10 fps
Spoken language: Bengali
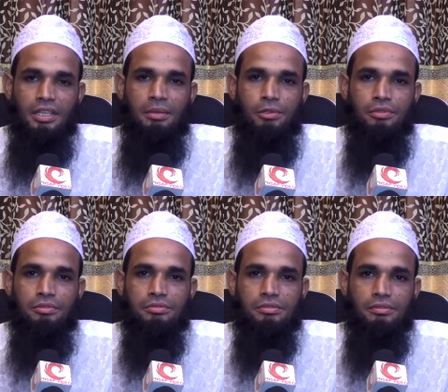এবং
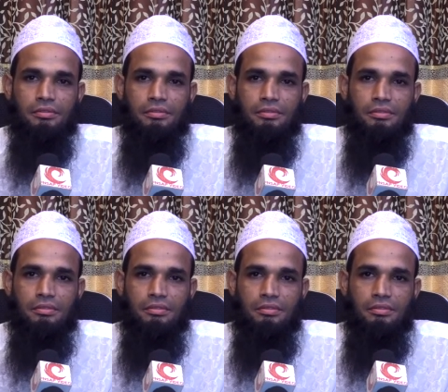
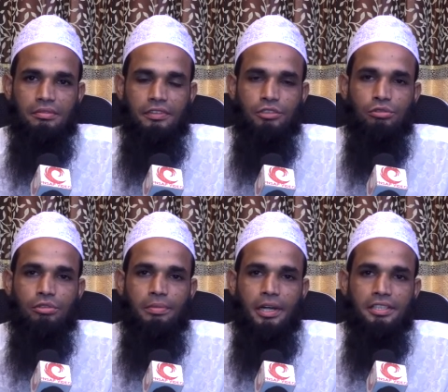ফাথুল
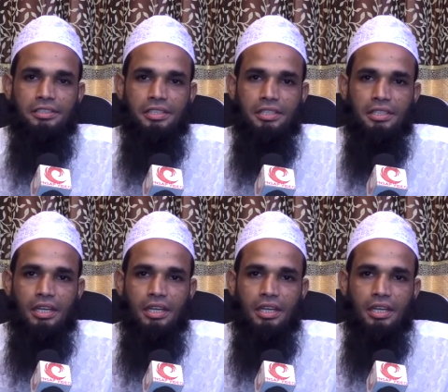বাড়িতে